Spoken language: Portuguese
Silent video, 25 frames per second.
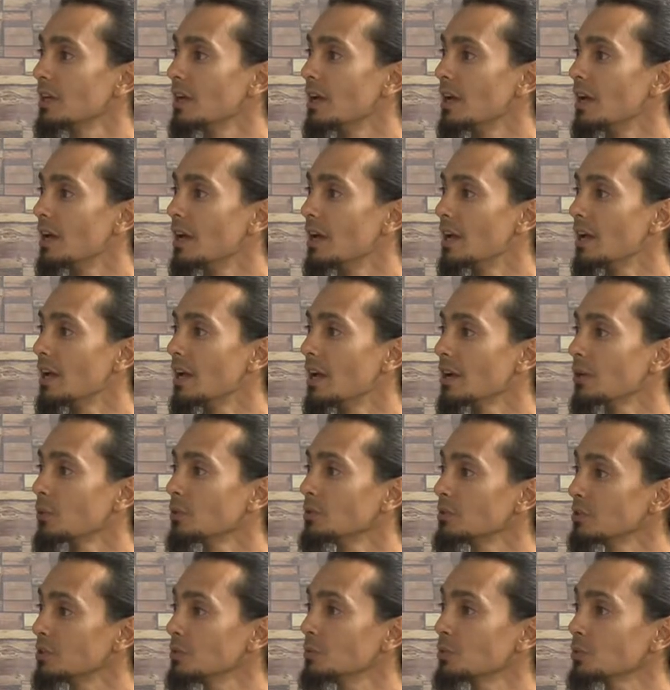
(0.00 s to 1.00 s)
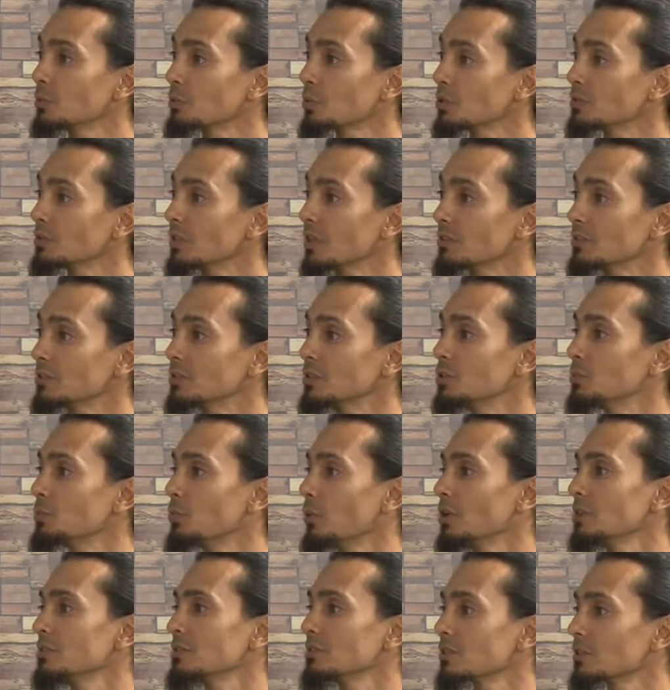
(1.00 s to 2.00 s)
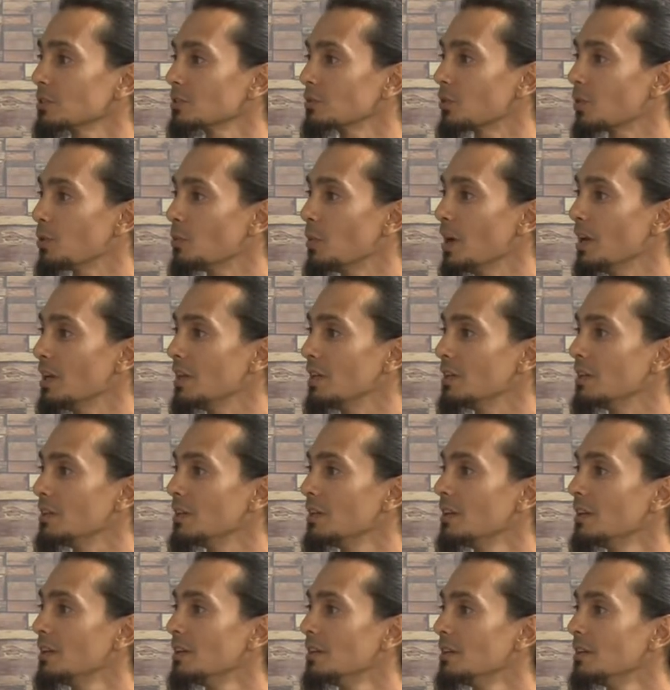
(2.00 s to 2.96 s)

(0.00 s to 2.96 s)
É, com esse simples processo a gente pode transformar ele.